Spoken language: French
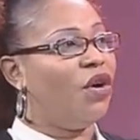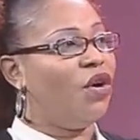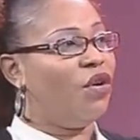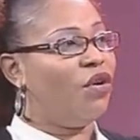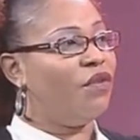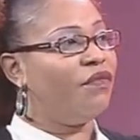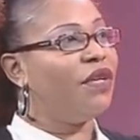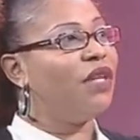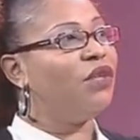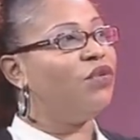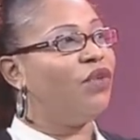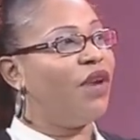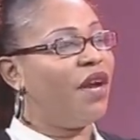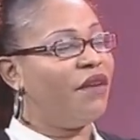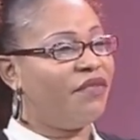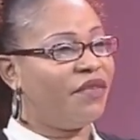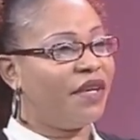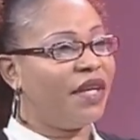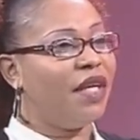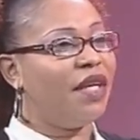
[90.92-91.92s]
On vient de
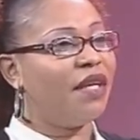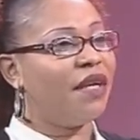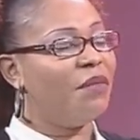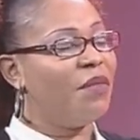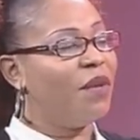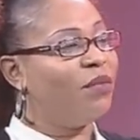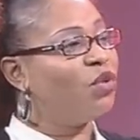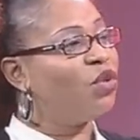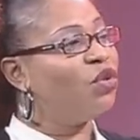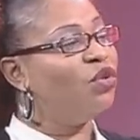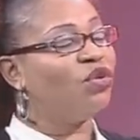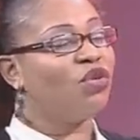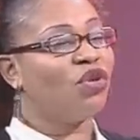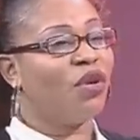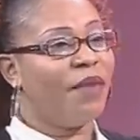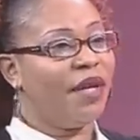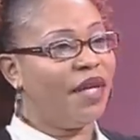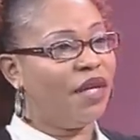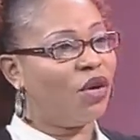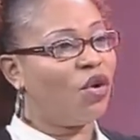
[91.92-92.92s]
l'Afrique, même si nous
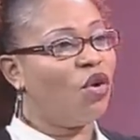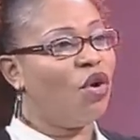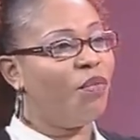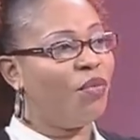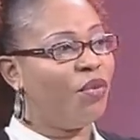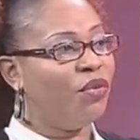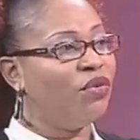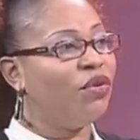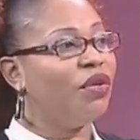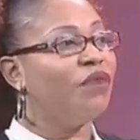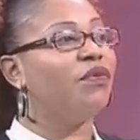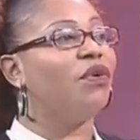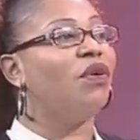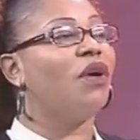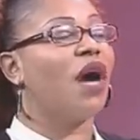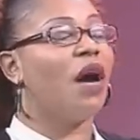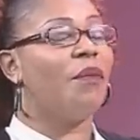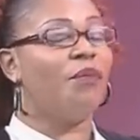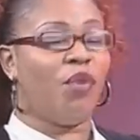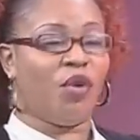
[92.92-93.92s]
sommes en Europe, nous devons
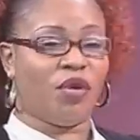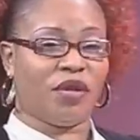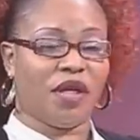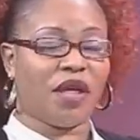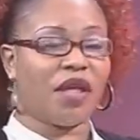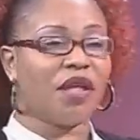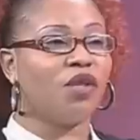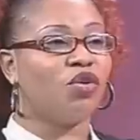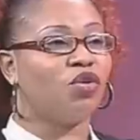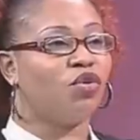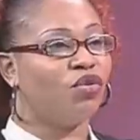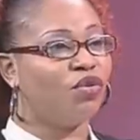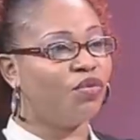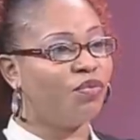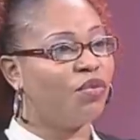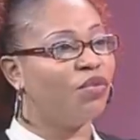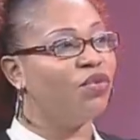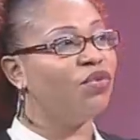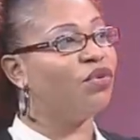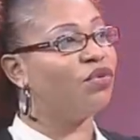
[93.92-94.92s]
rapporter quelque chose
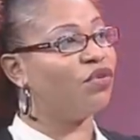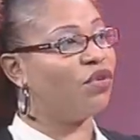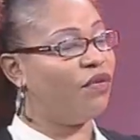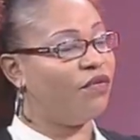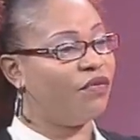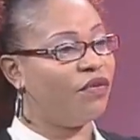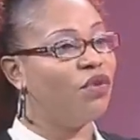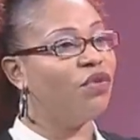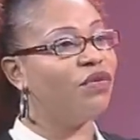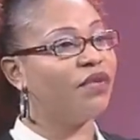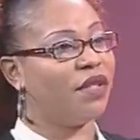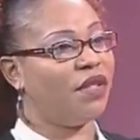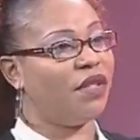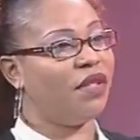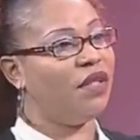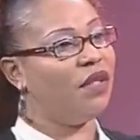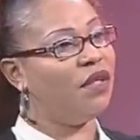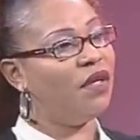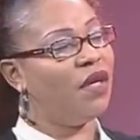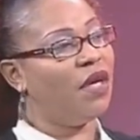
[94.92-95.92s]
pour nos enfants
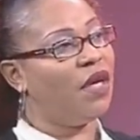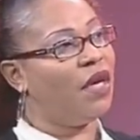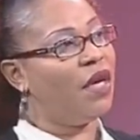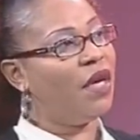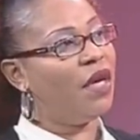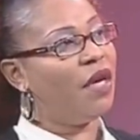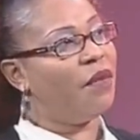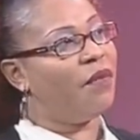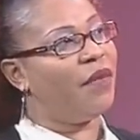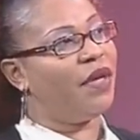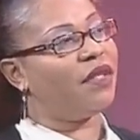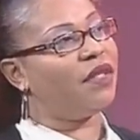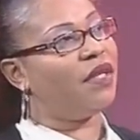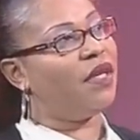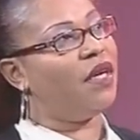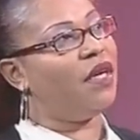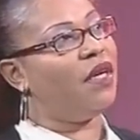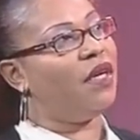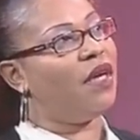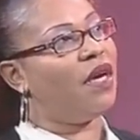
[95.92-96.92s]
aussi, parce
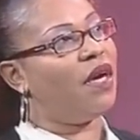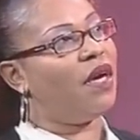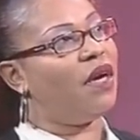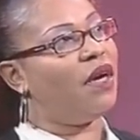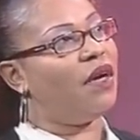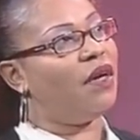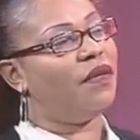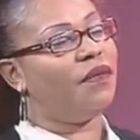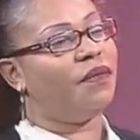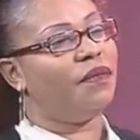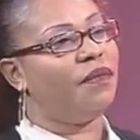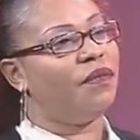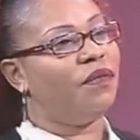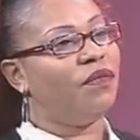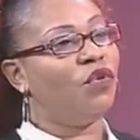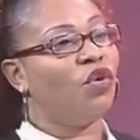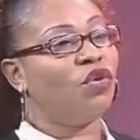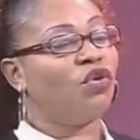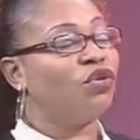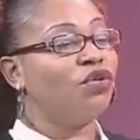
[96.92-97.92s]
que a
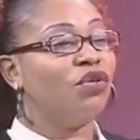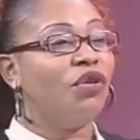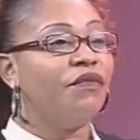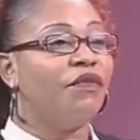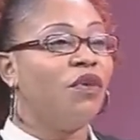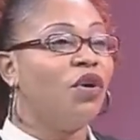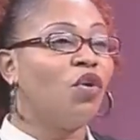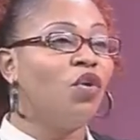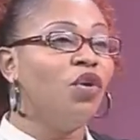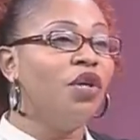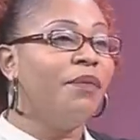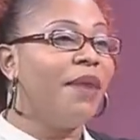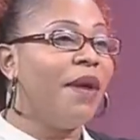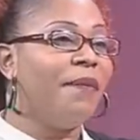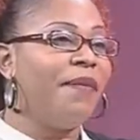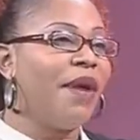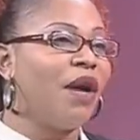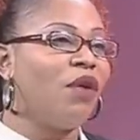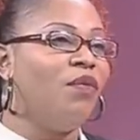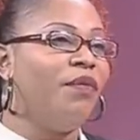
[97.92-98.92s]
d'autres enfants ne connaissent
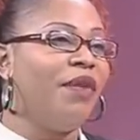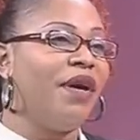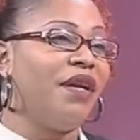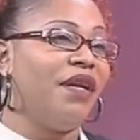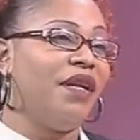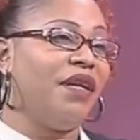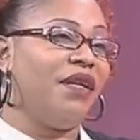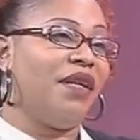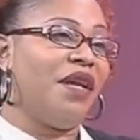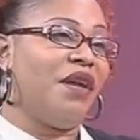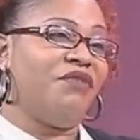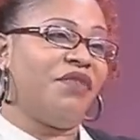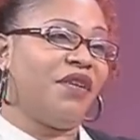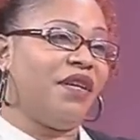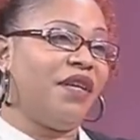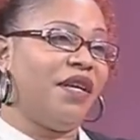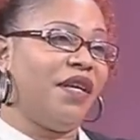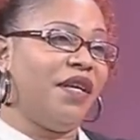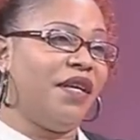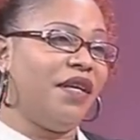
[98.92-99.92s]
même pas comment
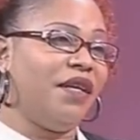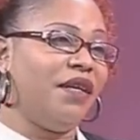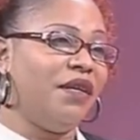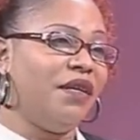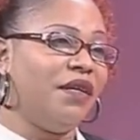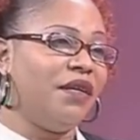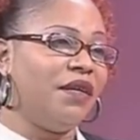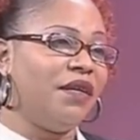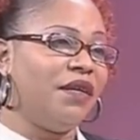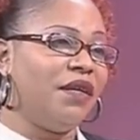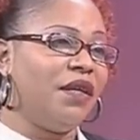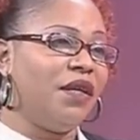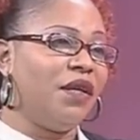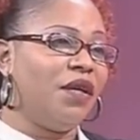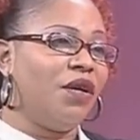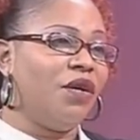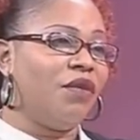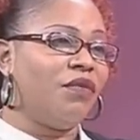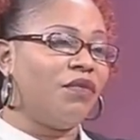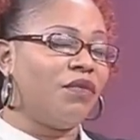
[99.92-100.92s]
l'Afrique elle est. Ok.
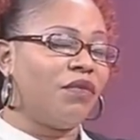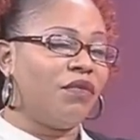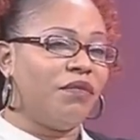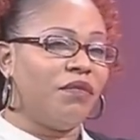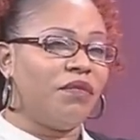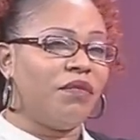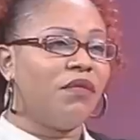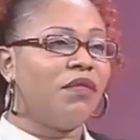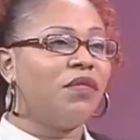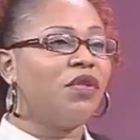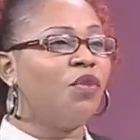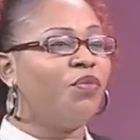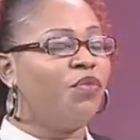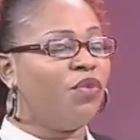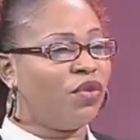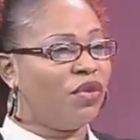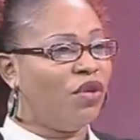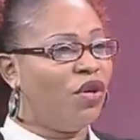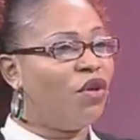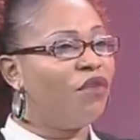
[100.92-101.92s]
C'est
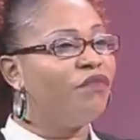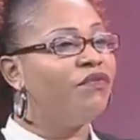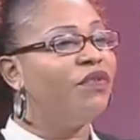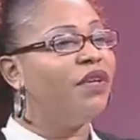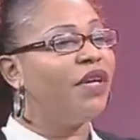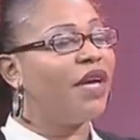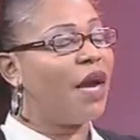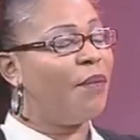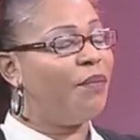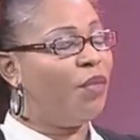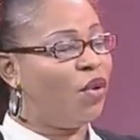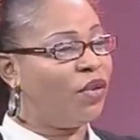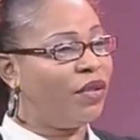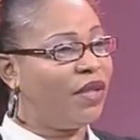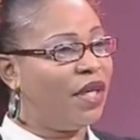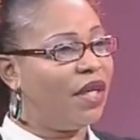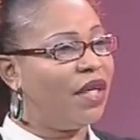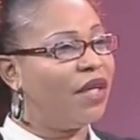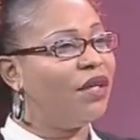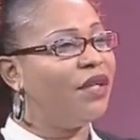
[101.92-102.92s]
pour cela qu'on voulait
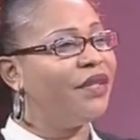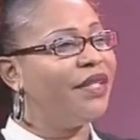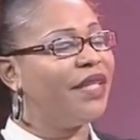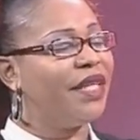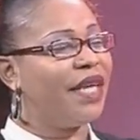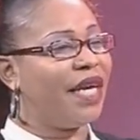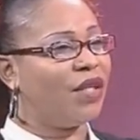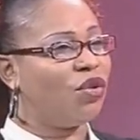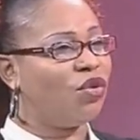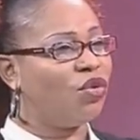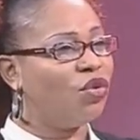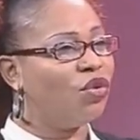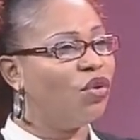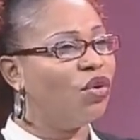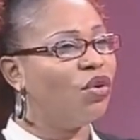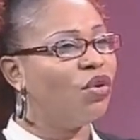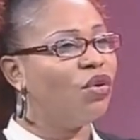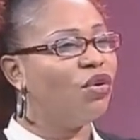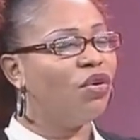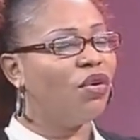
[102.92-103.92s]
rapporter
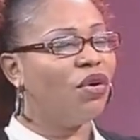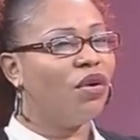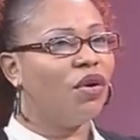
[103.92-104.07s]
l'éducation,